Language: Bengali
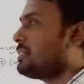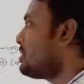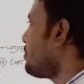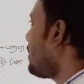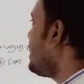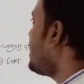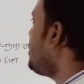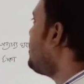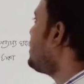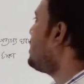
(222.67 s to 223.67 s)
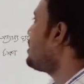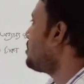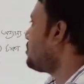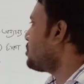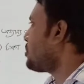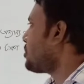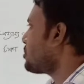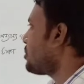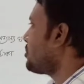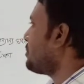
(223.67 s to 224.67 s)
যে পাইকারি বিক্রেতার মোট খরচ
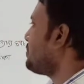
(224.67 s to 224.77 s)
কত